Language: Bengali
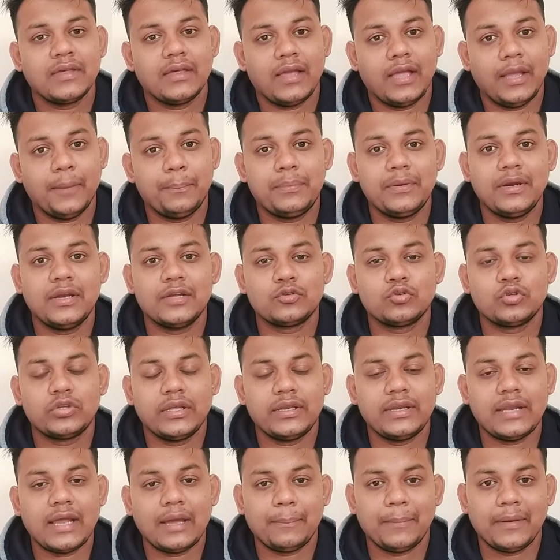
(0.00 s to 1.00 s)
এপ্রিলে যদি
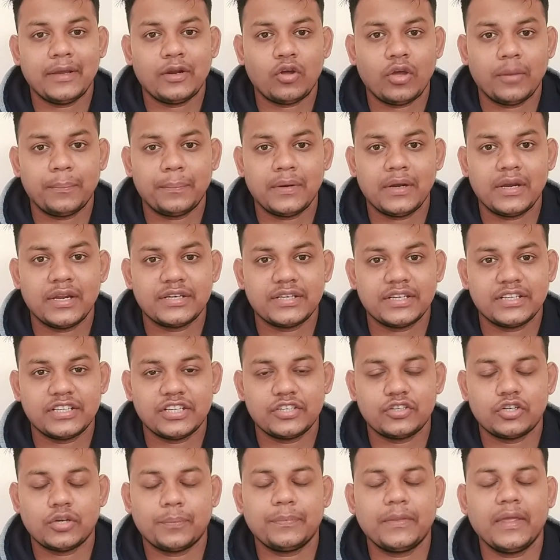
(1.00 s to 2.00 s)
না বের হয় এপ্রিলের
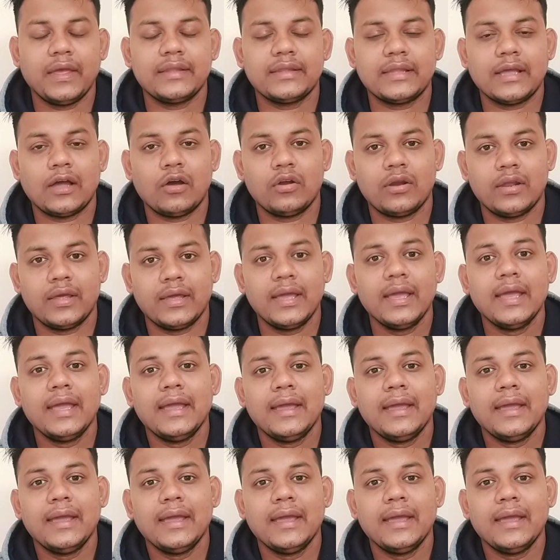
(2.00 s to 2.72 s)
শেষের সপ্তাহে তাহলে